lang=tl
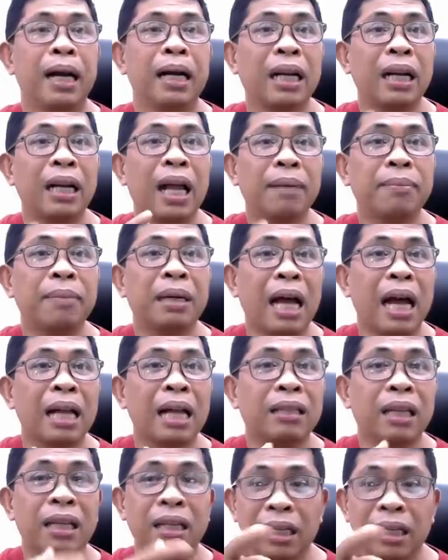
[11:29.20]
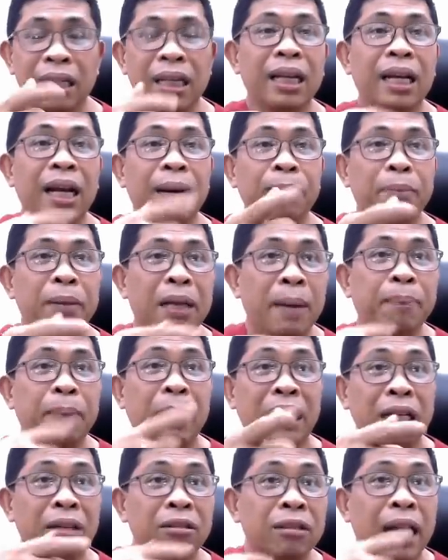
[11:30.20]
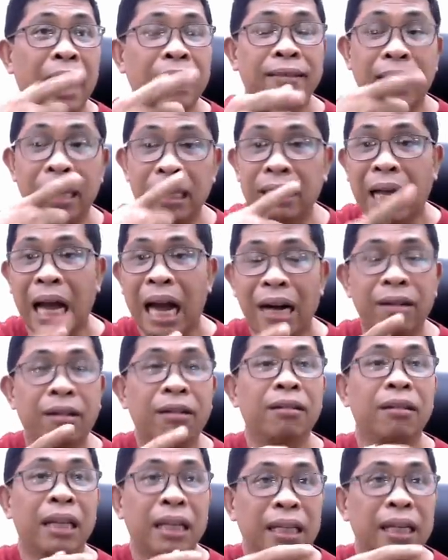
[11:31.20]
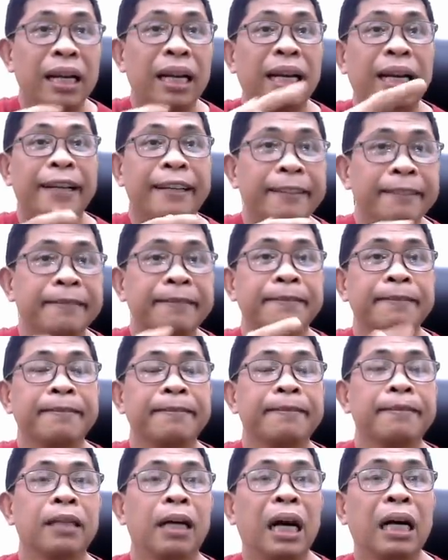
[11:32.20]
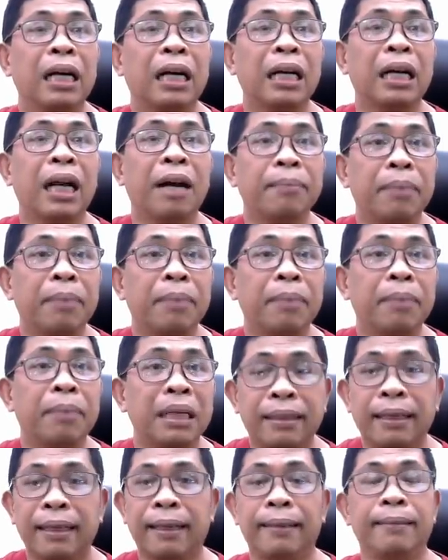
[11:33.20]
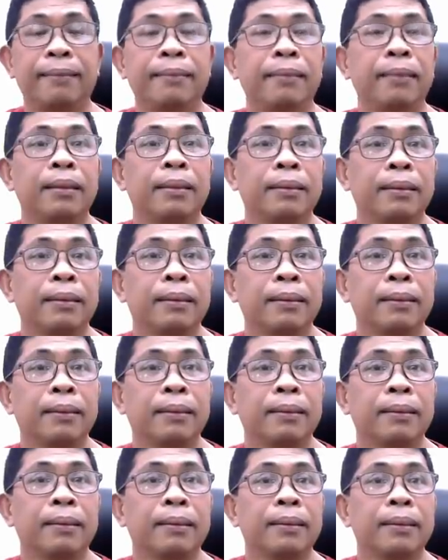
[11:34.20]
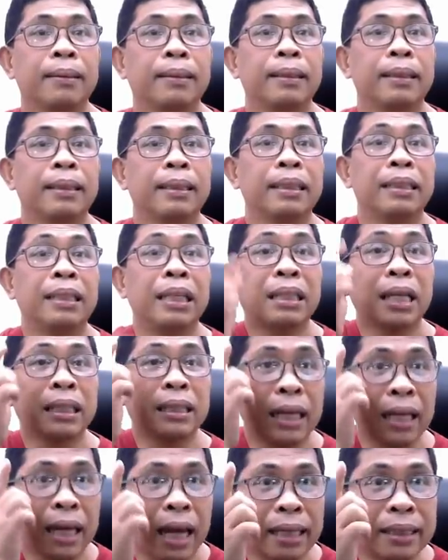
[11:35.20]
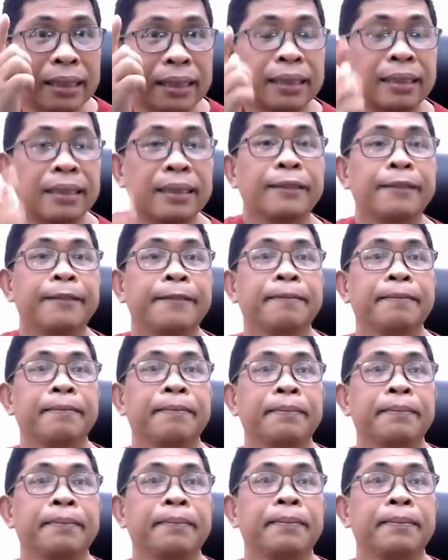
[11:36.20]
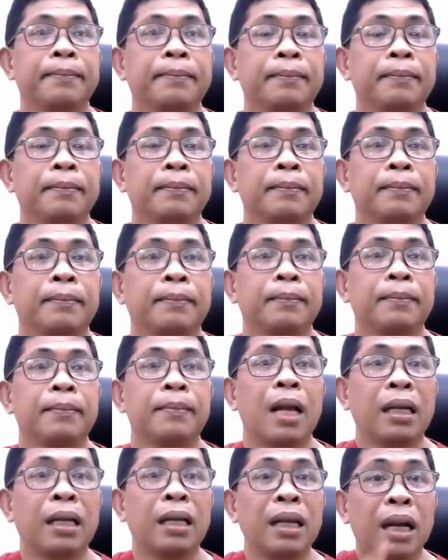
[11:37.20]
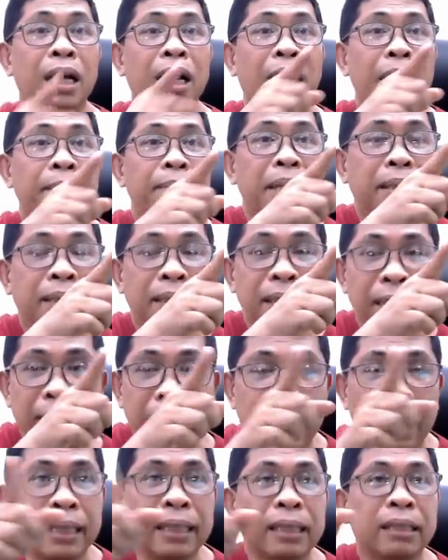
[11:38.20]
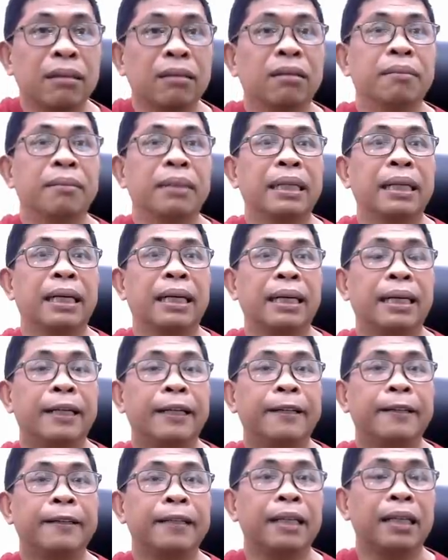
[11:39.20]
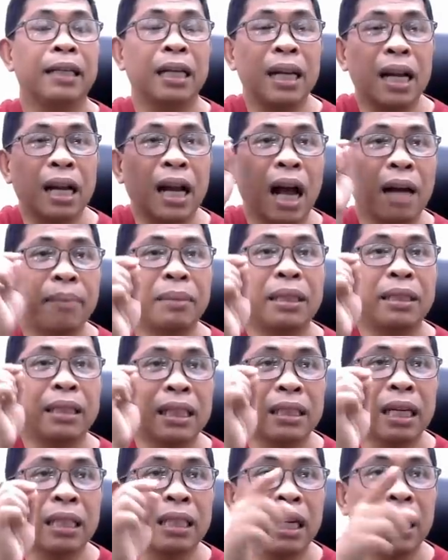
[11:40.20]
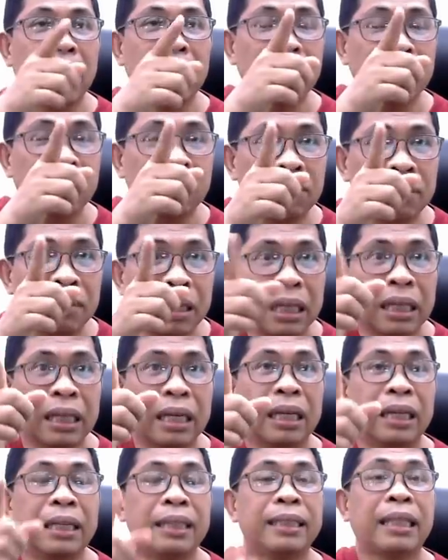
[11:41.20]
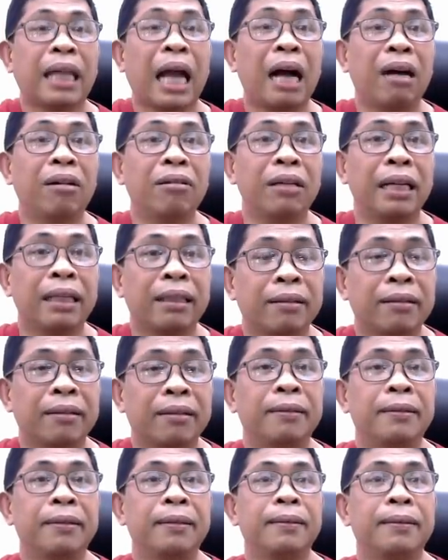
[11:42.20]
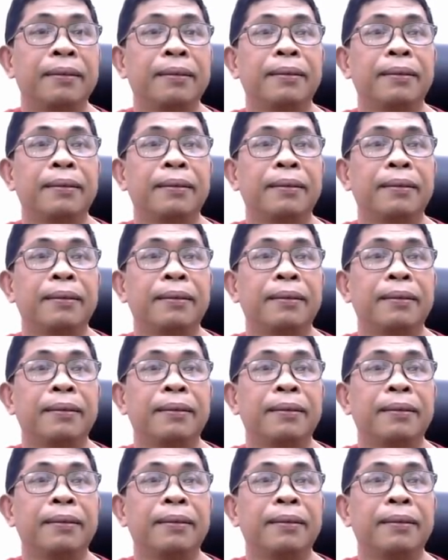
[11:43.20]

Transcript: ang kalaban natin, hindi kapareho nating tao, hindi. Ang kalaban natin, si Satanas. Na ginagamit nila itong mga, ginagamit ni Satanas itong mga taong ito,